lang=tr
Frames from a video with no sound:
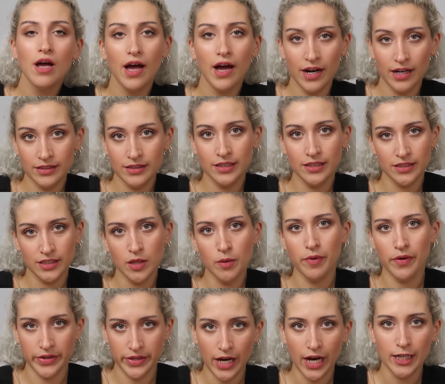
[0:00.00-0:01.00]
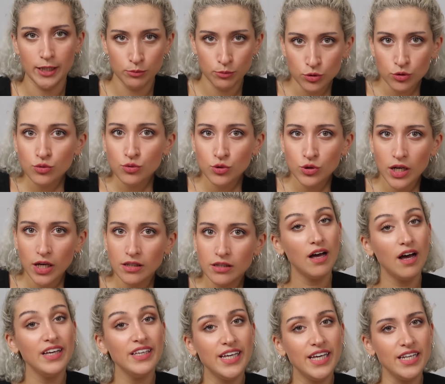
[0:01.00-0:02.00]
Ertesi sabah yani bugün uyandım
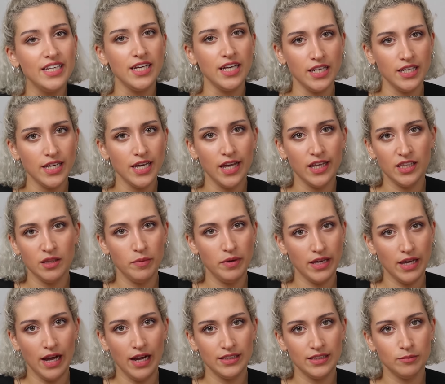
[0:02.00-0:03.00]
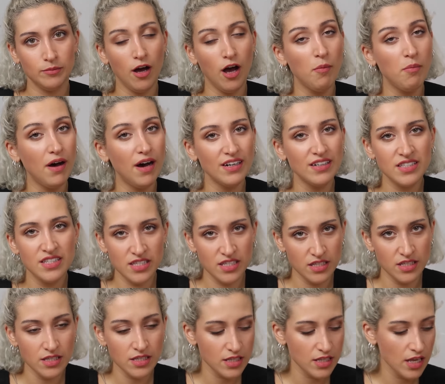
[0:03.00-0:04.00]
daha yeni yeni kendime geldim. Abartısız.